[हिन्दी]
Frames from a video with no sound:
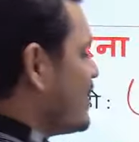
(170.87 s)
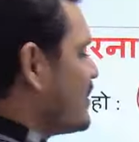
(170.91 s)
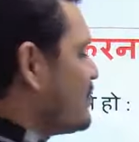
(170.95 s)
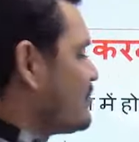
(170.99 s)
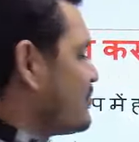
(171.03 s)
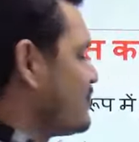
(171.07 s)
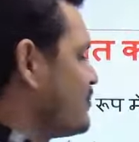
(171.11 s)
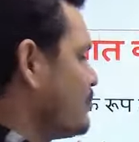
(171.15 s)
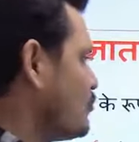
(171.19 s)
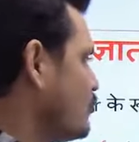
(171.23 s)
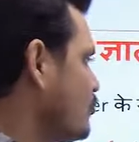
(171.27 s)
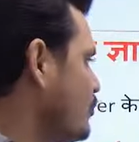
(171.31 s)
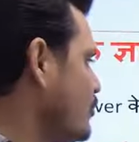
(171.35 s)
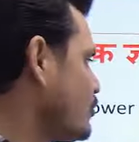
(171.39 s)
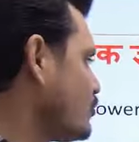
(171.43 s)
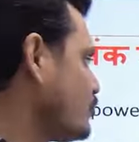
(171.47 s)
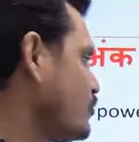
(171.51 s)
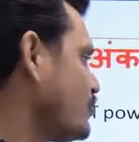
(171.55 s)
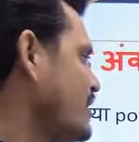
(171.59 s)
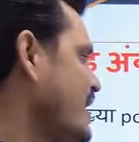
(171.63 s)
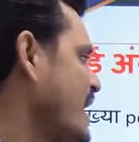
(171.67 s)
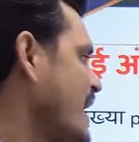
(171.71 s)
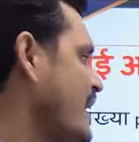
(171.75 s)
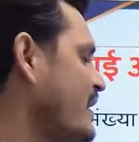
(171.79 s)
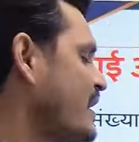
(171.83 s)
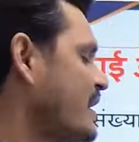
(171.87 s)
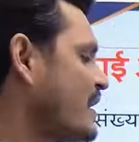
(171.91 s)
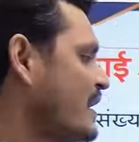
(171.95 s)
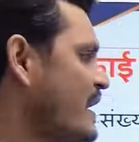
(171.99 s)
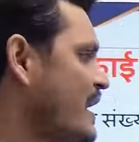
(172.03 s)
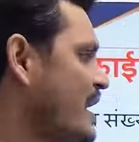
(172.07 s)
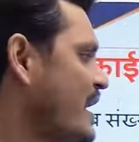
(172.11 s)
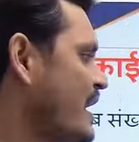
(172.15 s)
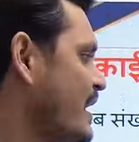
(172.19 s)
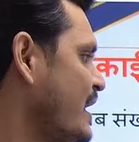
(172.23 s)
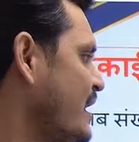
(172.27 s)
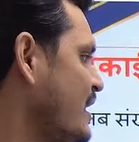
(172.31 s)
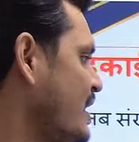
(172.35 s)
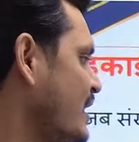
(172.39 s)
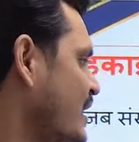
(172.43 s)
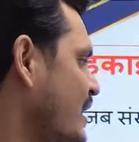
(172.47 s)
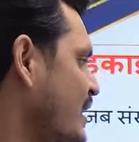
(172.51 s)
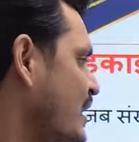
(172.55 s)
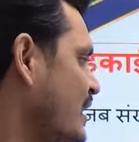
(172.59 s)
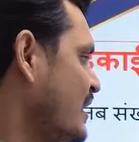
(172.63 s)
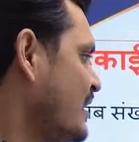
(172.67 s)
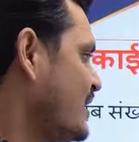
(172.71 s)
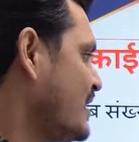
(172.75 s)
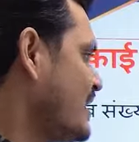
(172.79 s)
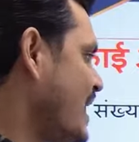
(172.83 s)
ये रूल्स को ध्यान रखना है
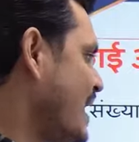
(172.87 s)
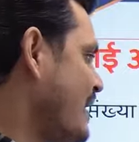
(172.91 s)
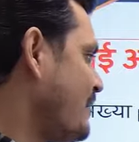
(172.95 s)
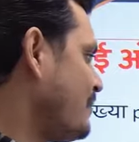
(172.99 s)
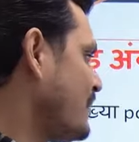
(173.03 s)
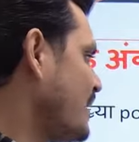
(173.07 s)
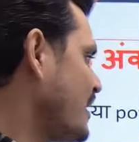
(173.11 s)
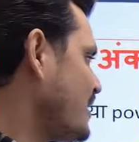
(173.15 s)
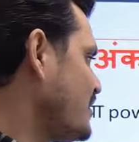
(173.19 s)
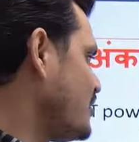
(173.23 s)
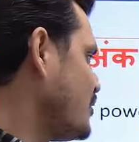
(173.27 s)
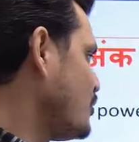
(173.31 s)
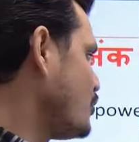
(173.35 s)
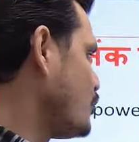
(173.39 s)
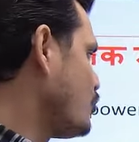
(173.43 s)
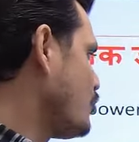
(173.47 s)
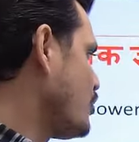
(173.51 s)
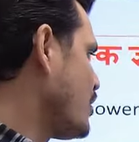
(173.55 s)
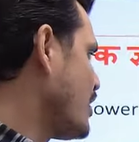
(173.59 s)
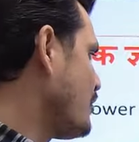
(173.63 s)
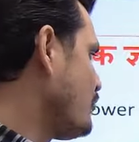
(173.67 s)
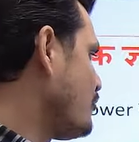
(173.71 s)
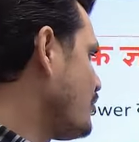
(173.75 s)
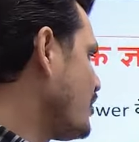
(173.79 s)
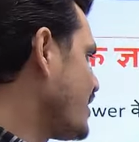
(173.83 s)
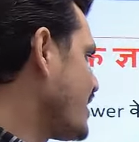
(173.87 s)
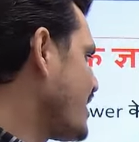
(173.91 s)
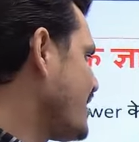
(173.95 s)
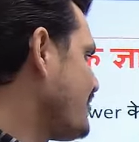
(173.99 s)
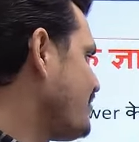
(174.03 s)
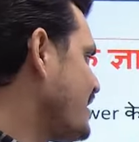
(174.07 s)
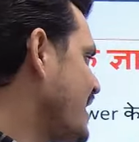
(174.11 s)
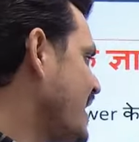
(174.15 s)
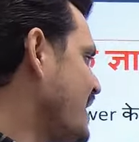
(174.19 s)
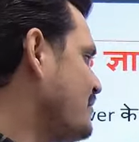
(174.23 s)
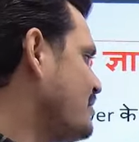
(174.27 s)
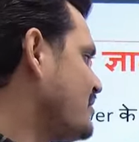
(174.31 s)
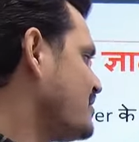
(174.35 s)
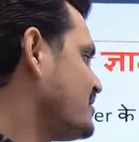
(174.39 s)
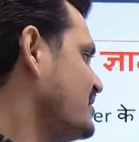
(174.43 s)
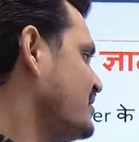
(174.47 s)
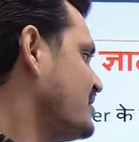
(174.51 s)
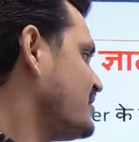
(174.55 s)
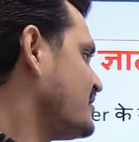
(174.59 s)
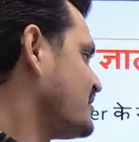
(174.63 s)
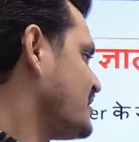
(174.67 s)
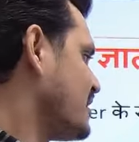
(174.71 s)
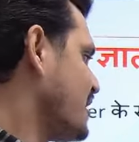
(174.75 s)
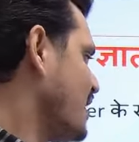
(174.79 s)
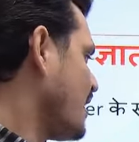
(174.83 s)
कि आपका जीरो है वन है फाइव है
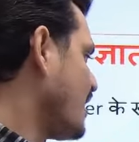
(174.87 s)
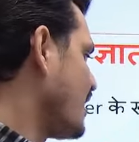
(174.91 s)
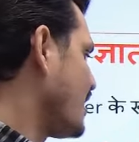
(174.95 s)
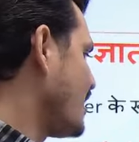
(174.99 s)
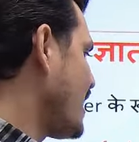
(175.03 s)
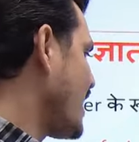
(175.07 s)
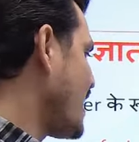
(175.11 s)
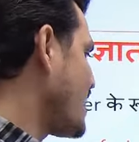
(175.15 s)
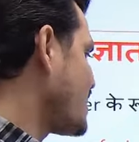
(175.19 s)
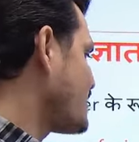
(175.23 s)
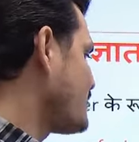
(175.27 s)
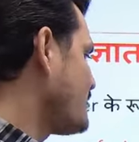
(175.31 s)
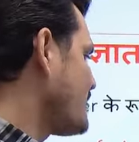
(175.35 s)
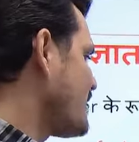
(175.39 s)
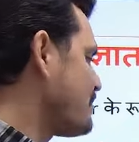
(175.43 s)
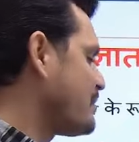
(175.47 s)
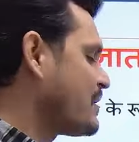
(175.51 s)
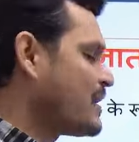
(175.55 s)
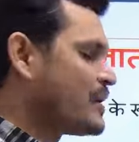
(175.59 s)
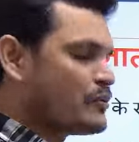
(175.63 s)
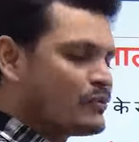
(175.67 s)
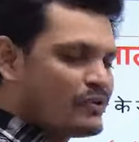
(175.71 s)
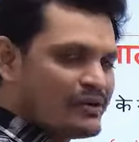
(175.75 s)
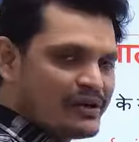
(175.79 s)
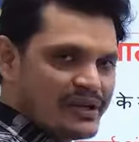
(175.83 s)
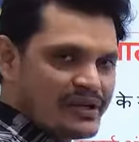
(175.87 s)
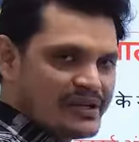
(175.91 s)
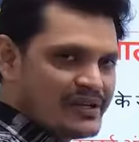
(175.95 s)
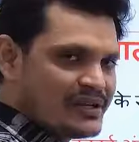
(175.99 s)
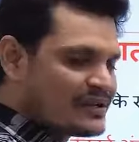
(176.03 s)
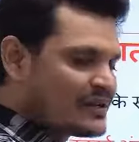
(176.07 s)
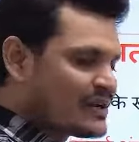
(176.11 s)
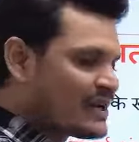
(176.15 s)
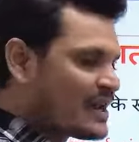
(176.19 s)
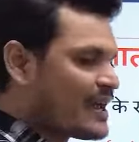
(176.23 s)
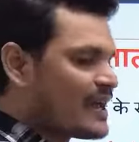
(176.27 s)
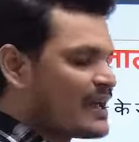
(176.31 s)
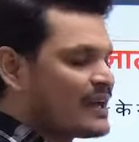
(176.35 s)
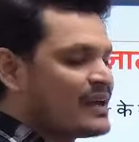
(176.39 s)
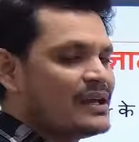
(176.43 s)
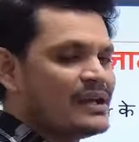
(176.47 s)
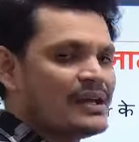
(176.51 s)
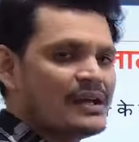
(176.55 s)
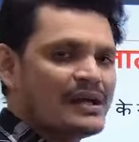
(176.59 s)
सिक्स है अगर लास्ट में आपका यूनिट डिजिट रहे